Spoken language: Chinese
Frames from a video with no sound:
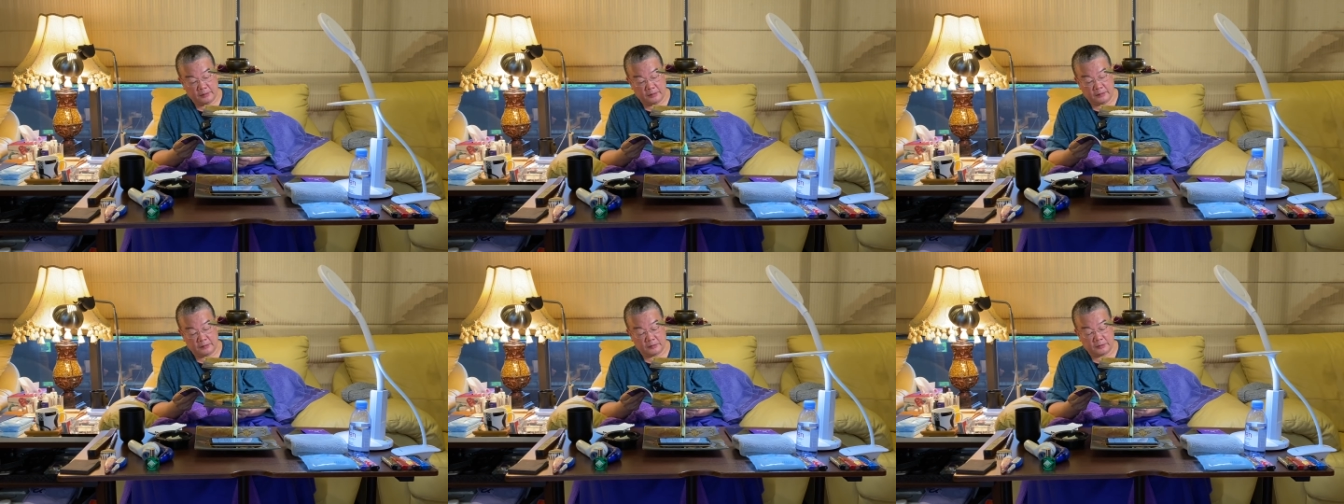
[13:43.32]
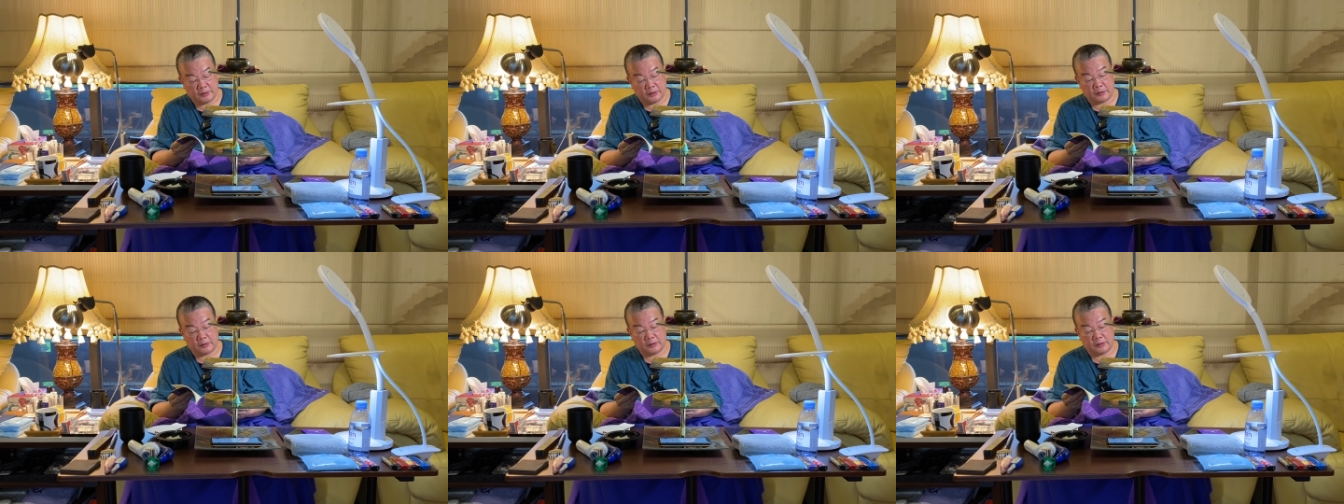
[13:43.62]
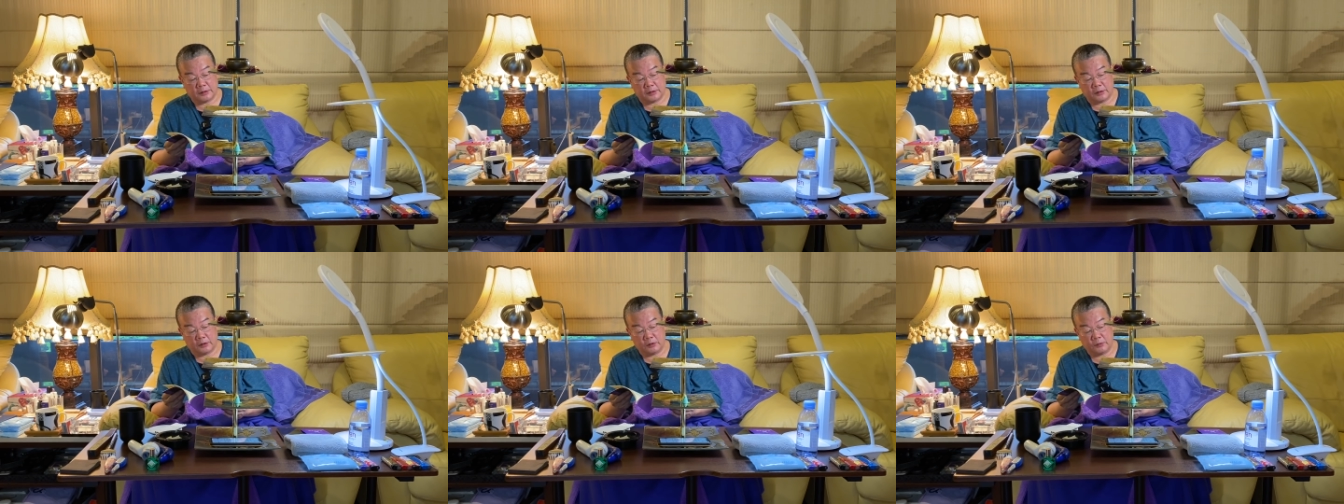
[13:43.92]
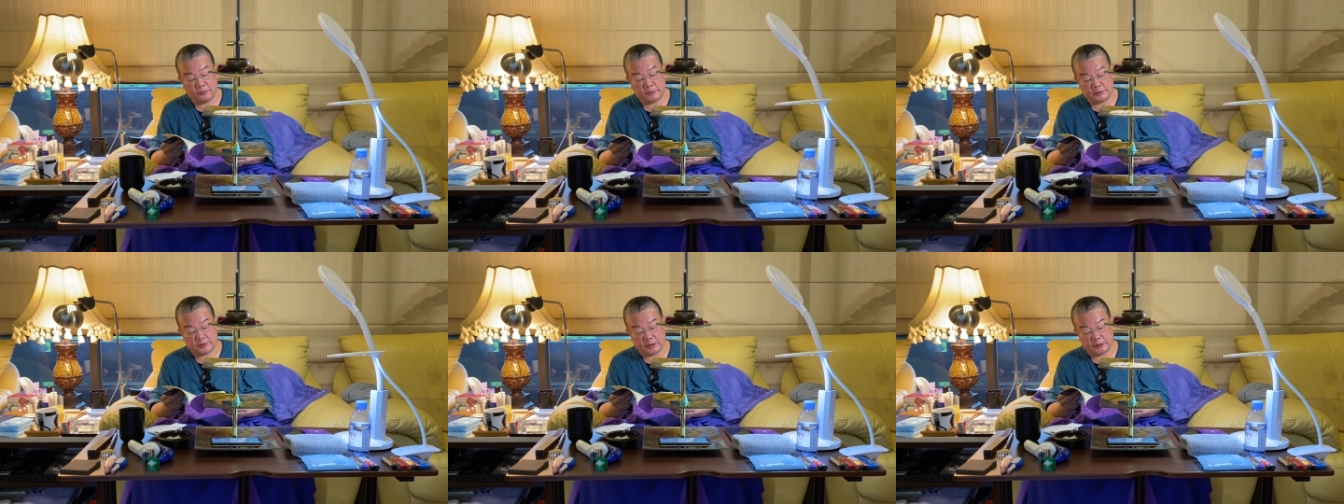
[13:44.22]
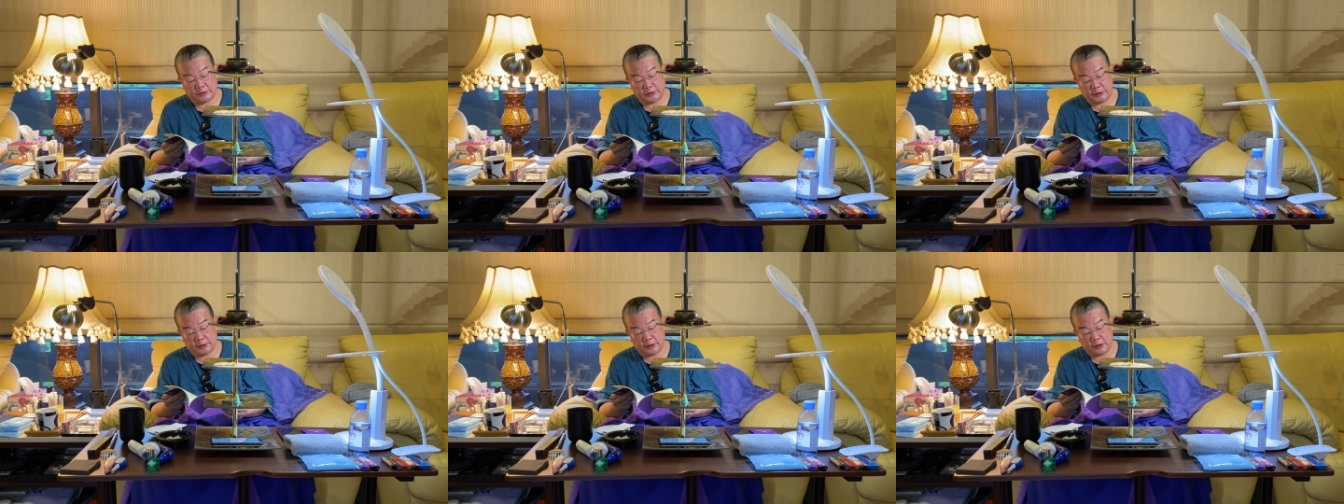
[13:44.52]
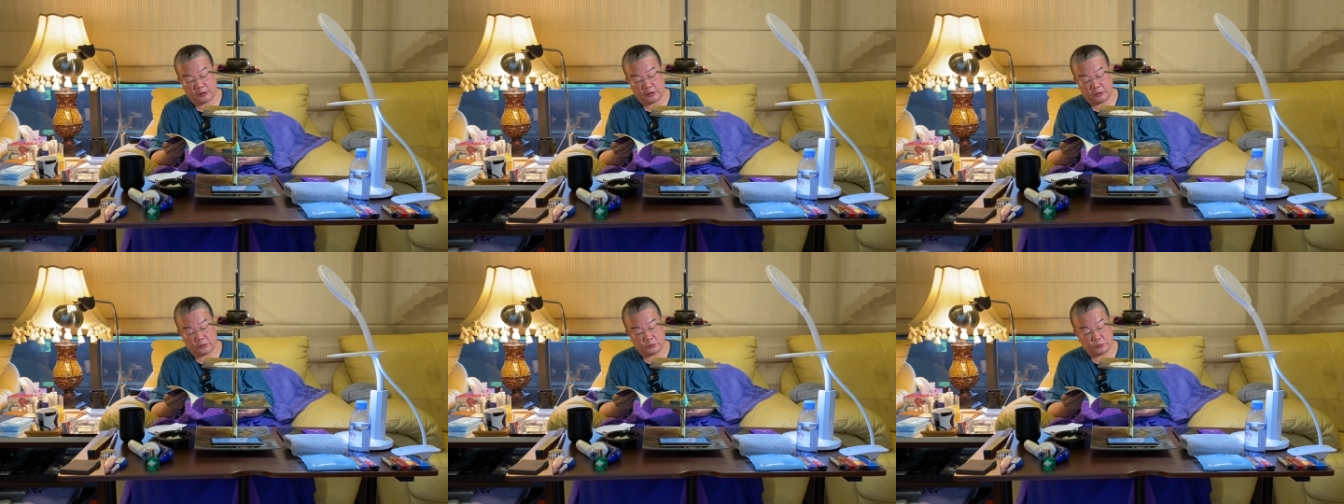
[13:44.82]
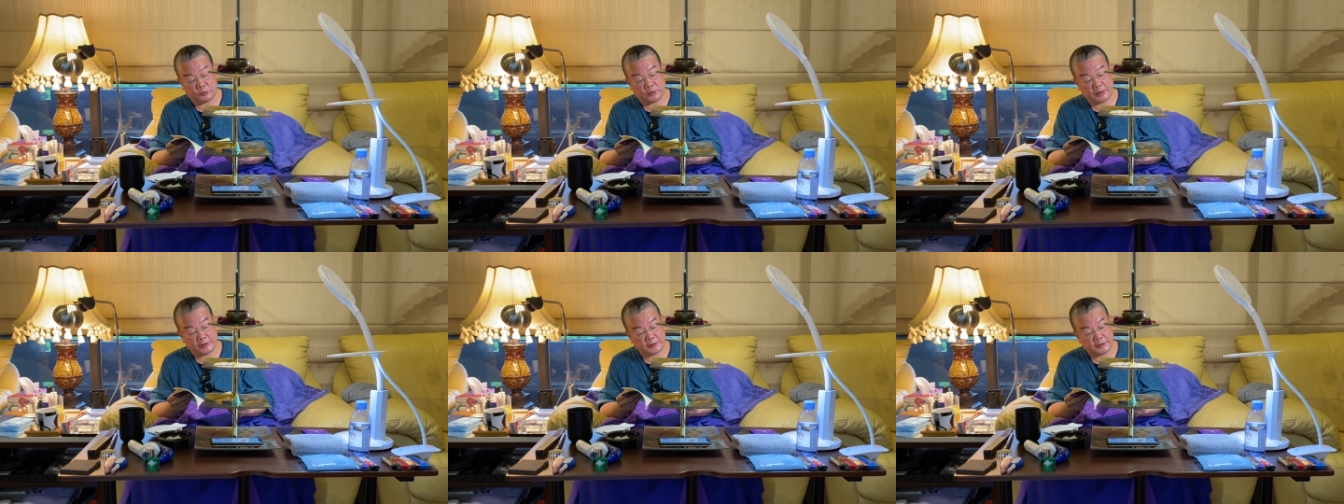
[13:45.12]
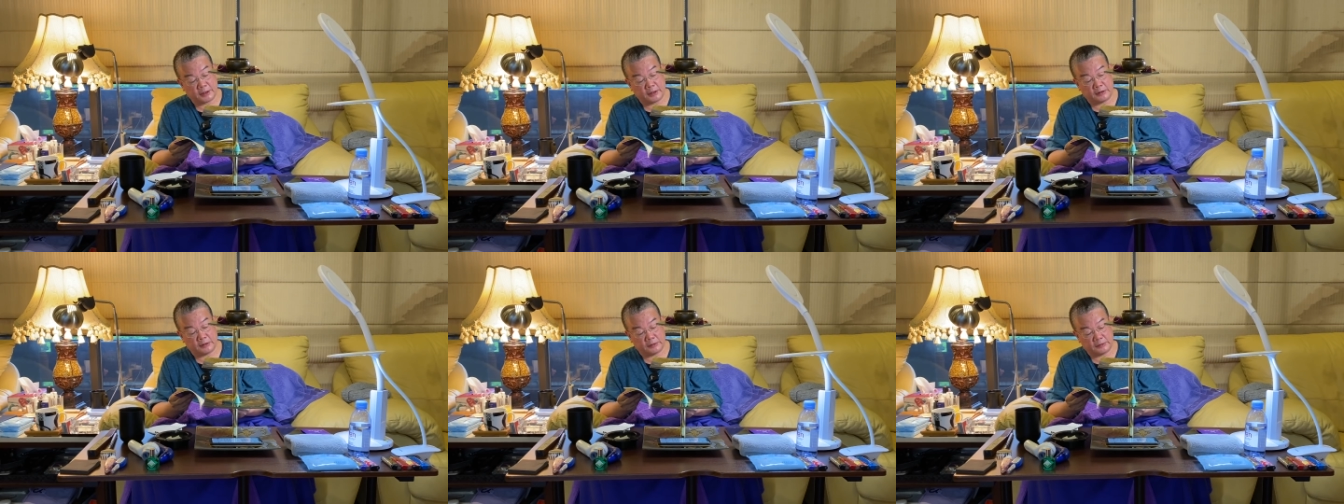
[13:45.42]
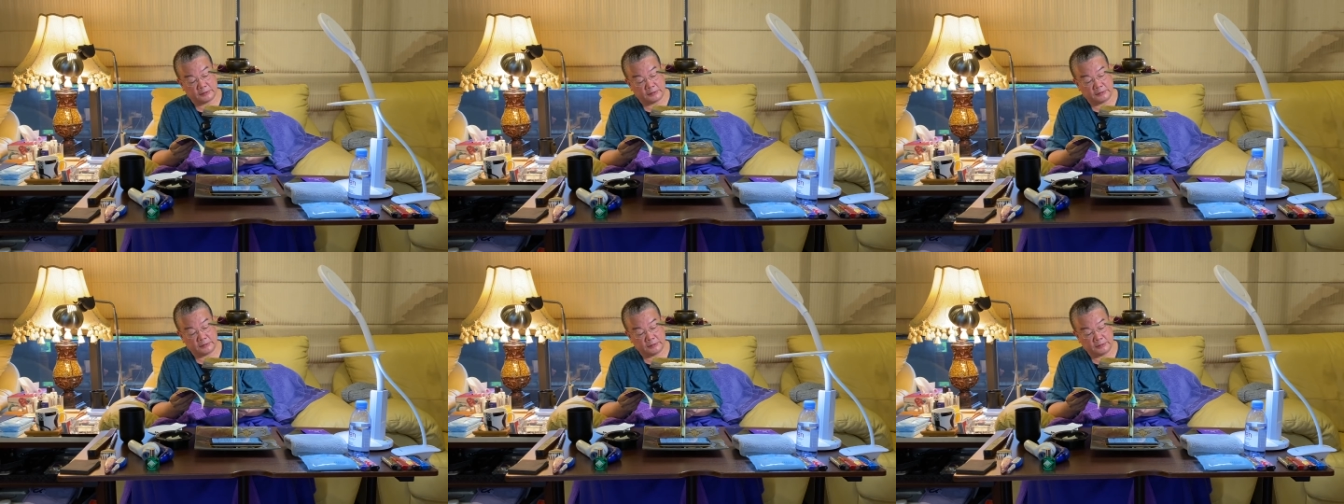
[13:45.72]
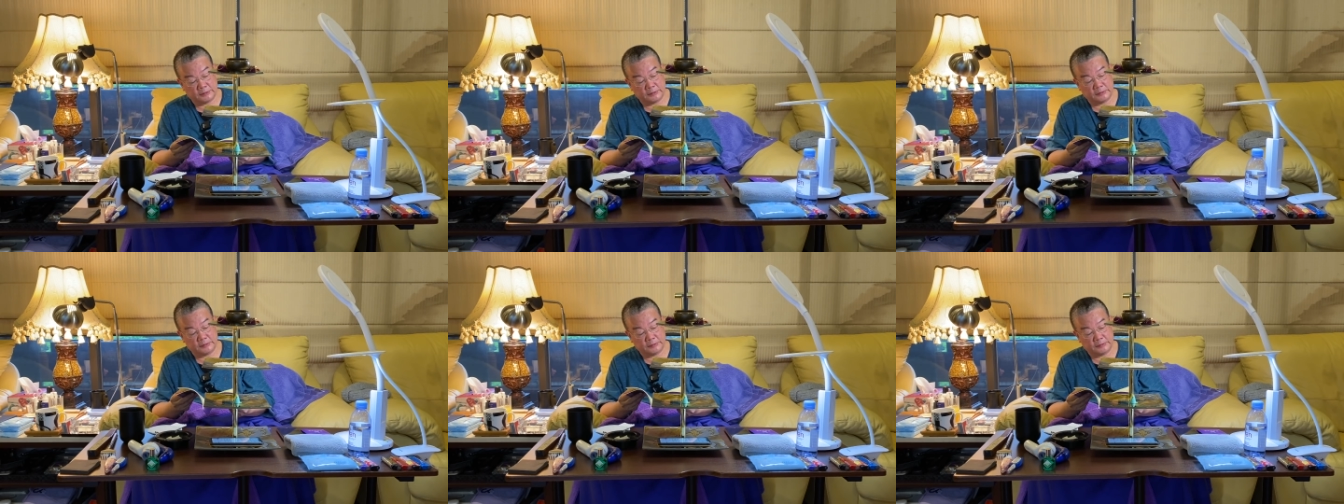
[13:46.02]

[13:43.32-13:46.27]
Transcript: 然后呢，后面再提到如来藏啊，